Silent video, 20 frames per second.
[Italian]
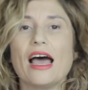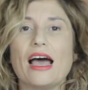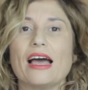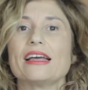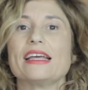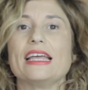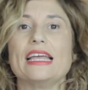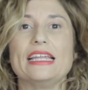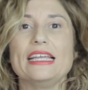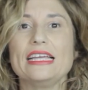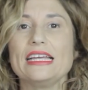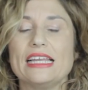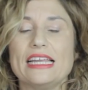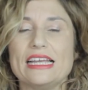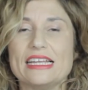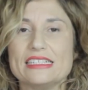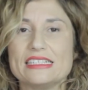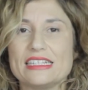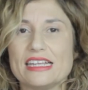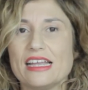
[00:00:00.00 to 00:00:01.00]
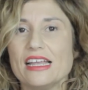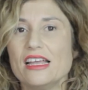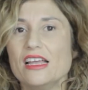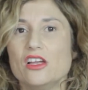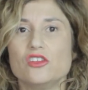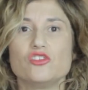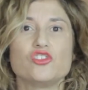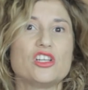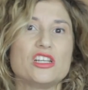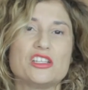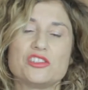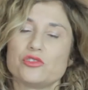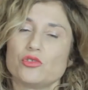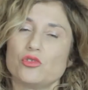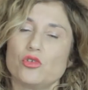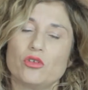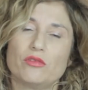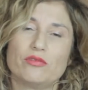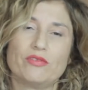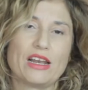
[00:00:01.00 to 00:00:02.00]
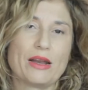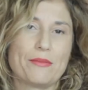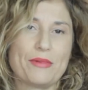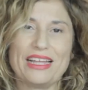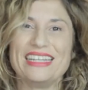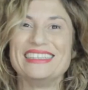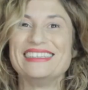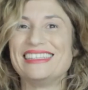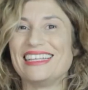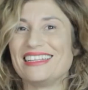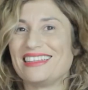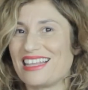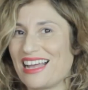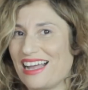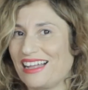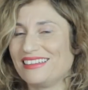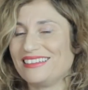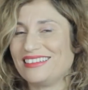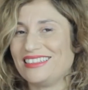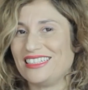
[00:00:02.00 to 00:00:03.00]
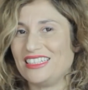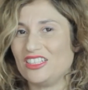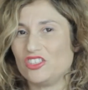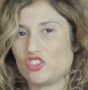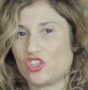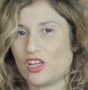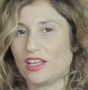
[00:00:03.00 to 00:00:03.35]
anche in inglese ce ne sono veramente tanti,